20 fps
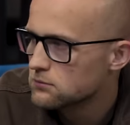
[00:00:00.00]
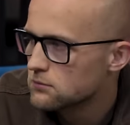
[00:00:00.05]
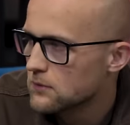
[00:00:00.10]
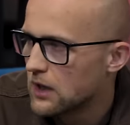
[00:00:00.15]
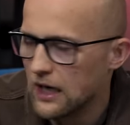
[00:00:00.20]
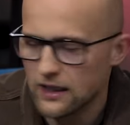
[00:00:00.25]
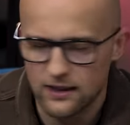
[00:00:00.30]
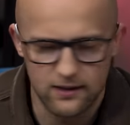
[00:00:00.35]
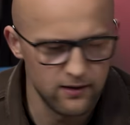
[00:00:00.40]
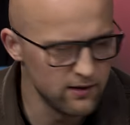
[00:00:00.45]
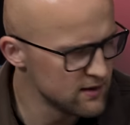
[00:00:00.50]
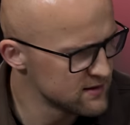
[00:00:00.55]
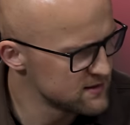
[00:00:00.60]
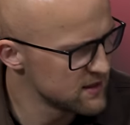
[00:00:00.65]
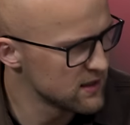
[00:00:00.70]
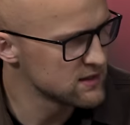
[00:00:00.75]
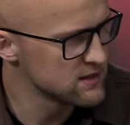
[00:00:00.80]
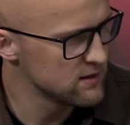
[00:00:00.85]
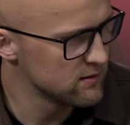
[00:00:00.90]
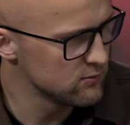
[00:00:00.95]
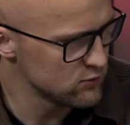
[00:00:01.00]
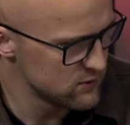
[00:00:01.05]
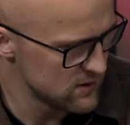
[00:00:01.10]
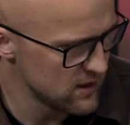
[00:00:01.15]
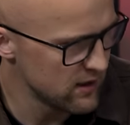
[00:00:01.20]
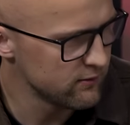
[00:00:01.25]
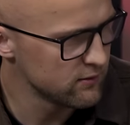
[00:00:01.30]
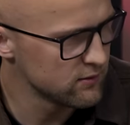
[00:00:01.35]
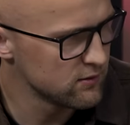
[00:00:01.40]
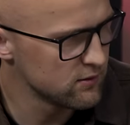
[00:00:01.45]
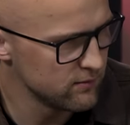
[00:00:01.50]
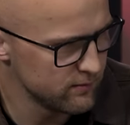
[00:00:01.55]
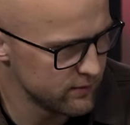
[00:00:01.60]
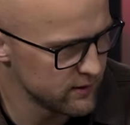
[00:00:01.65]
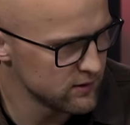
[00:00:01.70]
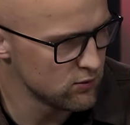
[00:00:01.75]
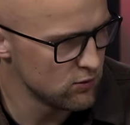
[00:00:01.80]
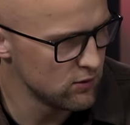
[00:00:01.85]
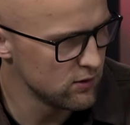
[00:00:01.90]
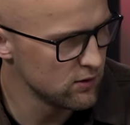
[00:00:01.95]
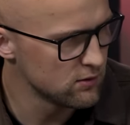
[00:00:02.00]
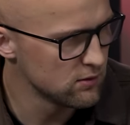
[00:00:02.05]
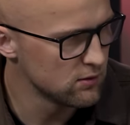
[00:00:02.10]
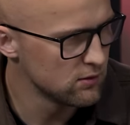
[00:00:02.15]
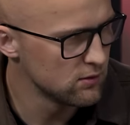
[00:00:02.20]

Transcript: А тебе иностранцы устраивают? Нет.